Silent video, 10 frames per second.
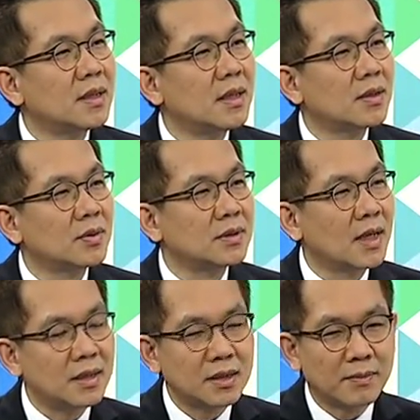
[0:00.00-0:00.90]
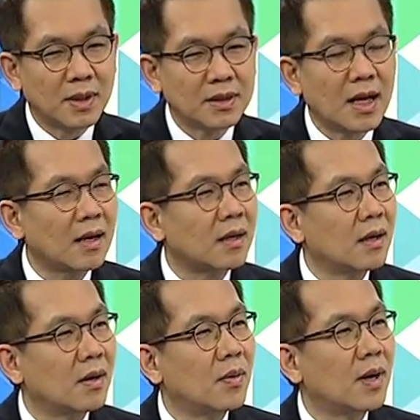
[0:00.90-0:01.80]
ที่สนใจที่จะมาตั้งโรง